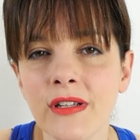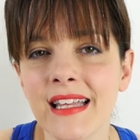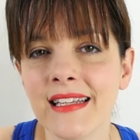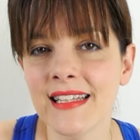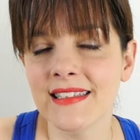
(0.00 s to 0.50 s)

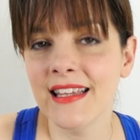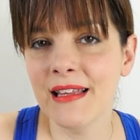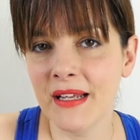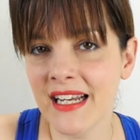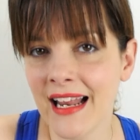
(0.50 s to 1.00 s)
está hecha así
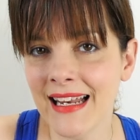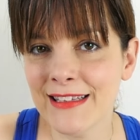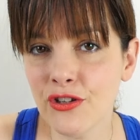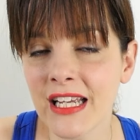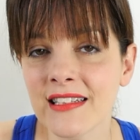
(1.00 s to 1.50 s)
de manera
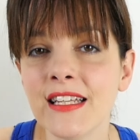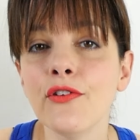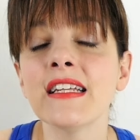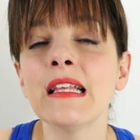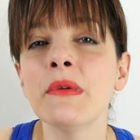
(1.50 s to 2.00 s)
aleatoria,
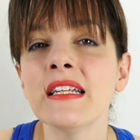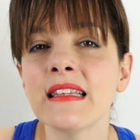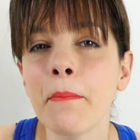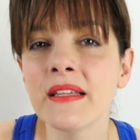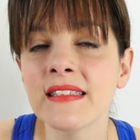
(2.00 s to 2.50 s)
sino que también
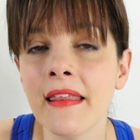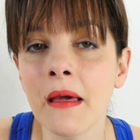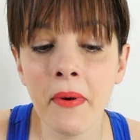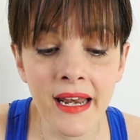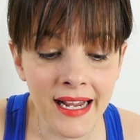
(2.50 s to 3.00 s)
está
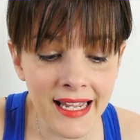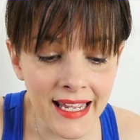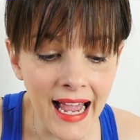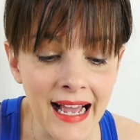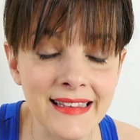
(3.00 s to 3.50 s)
pensada para
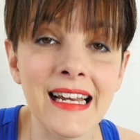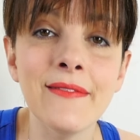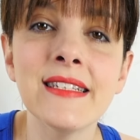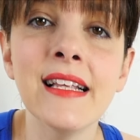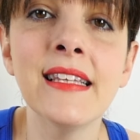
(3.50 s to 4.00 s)
que a
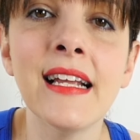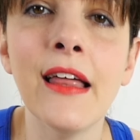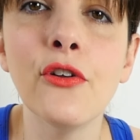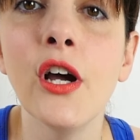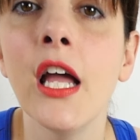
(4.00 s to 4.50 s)
través del
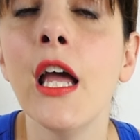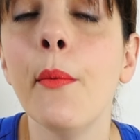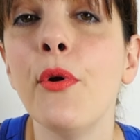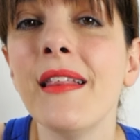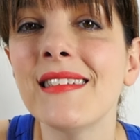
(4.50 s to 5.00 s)
teclado
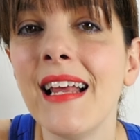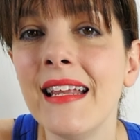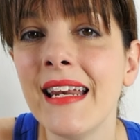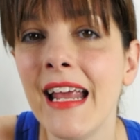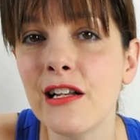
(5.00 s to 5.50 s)
pueda
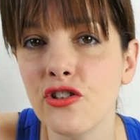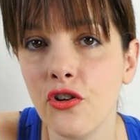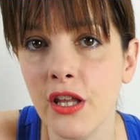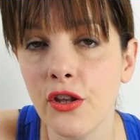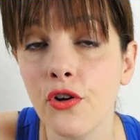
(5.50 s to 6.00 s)
salir el
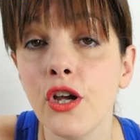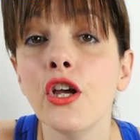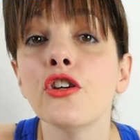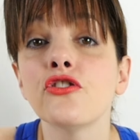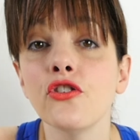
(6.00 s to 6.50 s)
sonido.
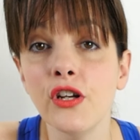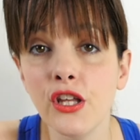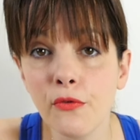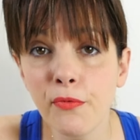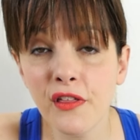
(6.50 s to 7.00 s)

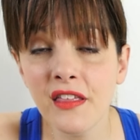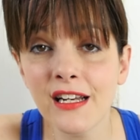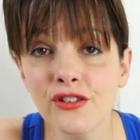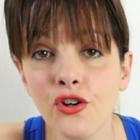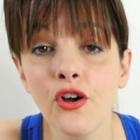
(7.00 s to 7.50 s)
Sonido, por
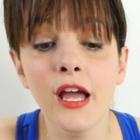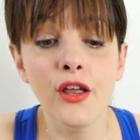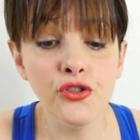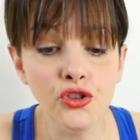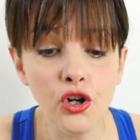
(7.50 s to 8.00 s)
cierto,
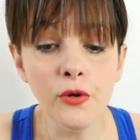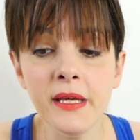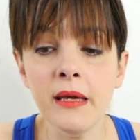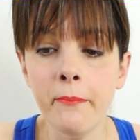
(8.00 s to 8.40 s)
Dolby